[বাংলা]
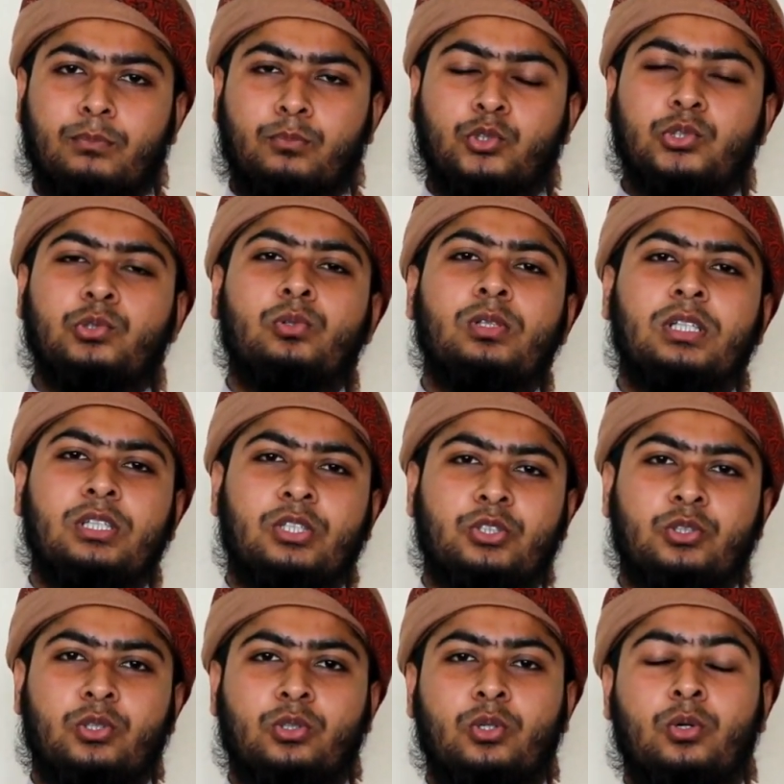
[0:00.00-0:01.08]
মুসল্লিদের
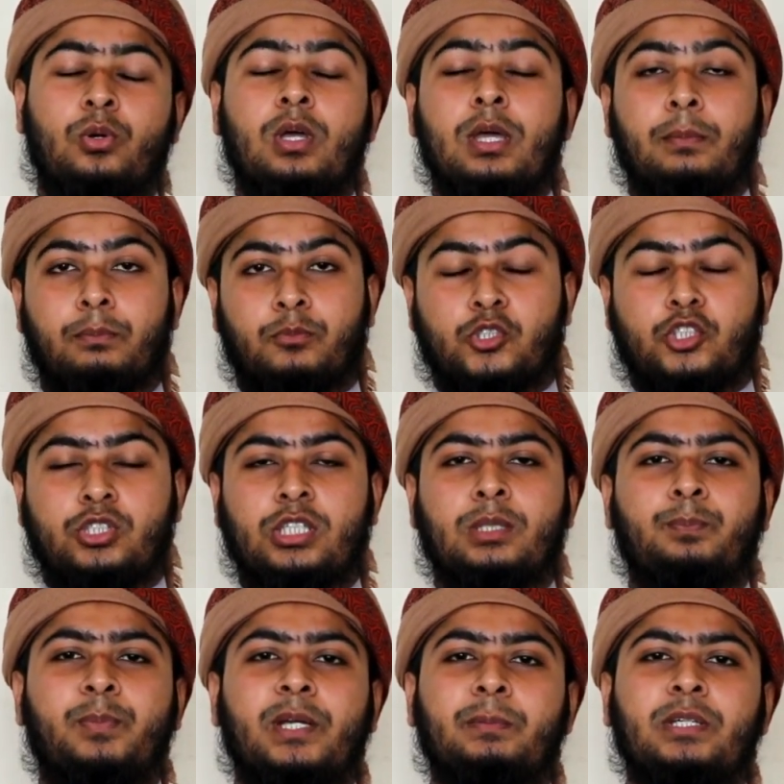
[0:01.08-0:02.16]
জন্য মসজিদ
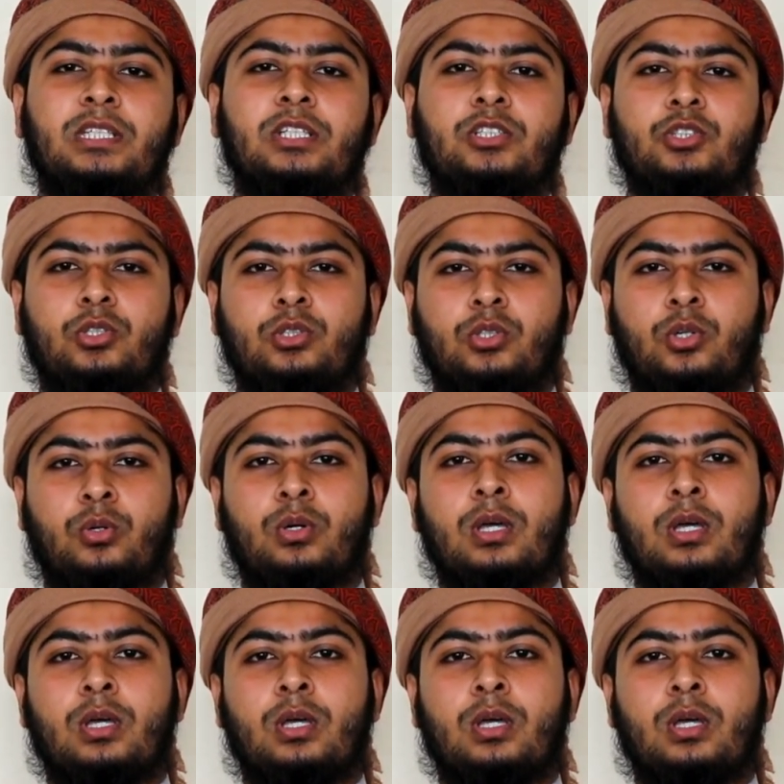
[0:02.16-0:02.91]
প্রেমীদের জন্য